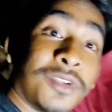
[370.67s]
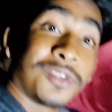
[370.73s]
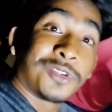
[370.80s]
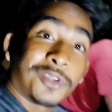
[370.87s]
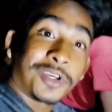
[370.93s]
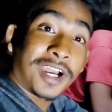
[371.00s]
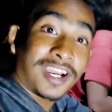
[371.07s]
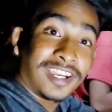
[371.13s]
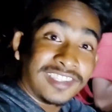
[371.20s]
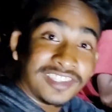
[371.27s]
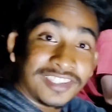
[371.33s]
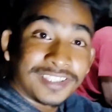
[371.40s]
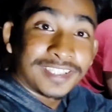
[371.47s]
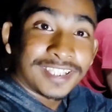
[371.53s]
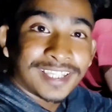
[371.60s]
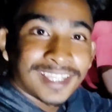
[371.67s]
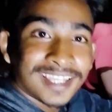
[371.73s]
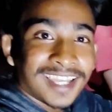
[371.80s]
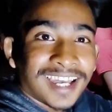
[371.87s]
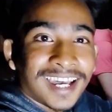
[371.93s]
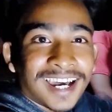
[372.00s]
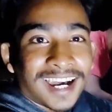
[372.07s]
तो गाइस
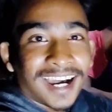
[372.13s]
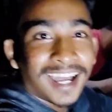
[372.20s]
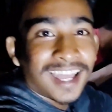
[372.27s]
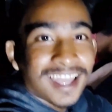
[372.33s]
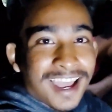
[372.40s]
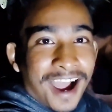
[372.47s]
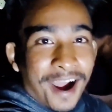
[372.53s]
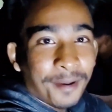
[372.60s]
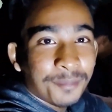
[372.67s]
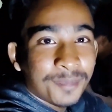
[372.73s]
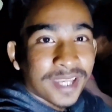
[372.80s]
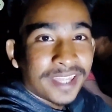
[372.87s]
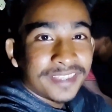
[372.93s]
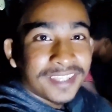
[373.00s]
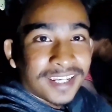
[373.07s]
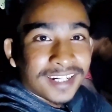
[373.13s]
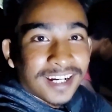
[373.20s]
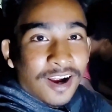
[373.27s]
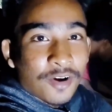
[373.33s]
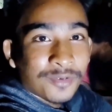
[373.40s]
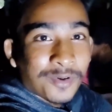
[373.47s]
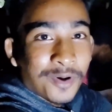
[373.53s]
हाँ हम भी
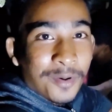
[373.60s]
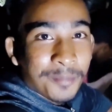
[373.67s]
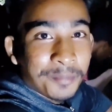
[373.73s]
अंडरग्राउंड होम